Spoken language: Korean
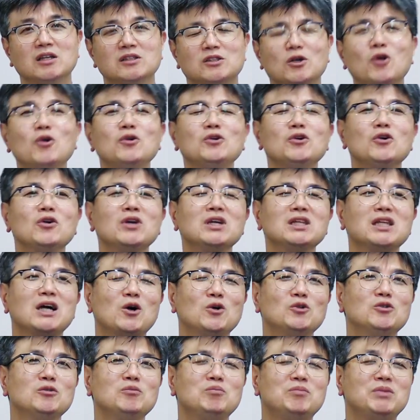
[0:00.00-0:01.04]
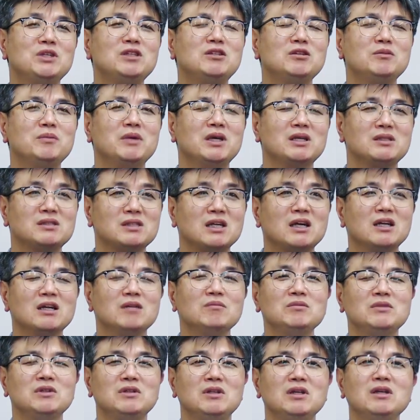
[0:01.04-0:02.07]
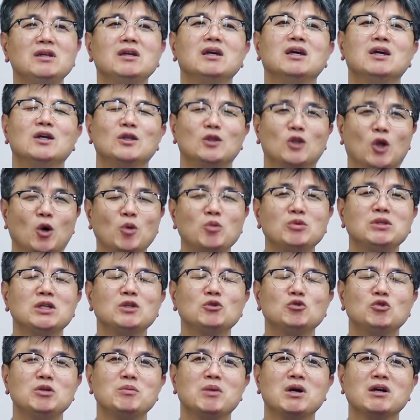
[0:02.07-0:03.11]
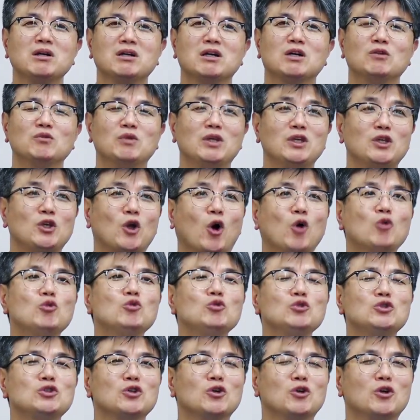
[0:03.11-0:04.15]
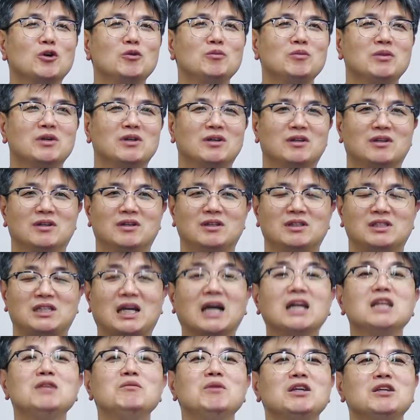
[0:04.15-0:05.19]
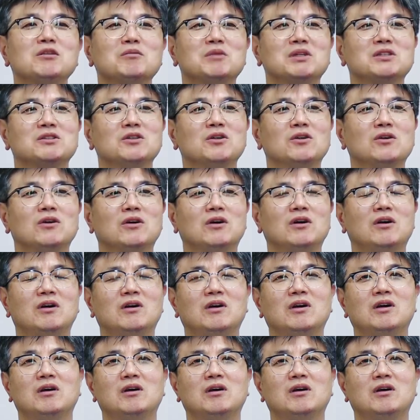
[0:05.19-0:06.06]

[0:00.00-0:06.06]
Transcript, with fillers: 성경에 나오는 믿음의 사람들이 너무나도 우리 마음 가운데 영웅처럼 자리매김해서